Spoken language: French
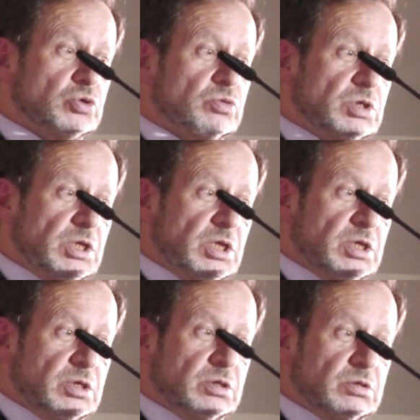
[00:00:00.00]
le
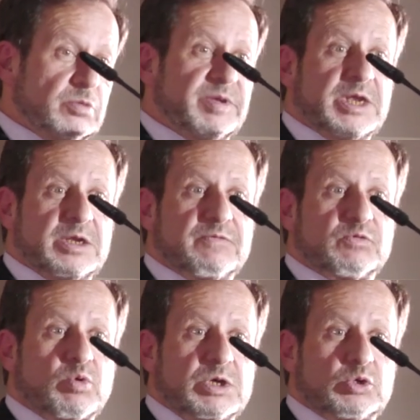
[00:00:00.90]
rapport de
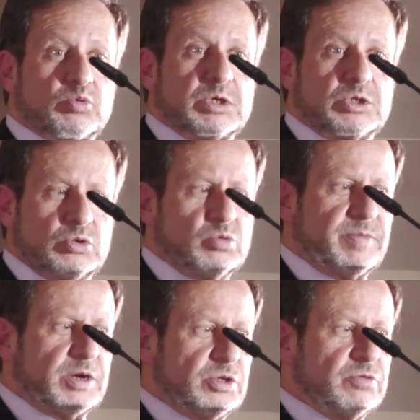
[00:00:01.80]
non
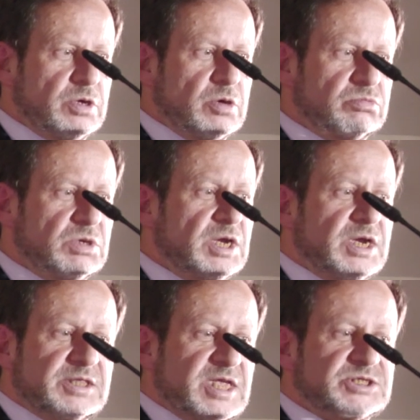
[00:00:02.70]
à date de début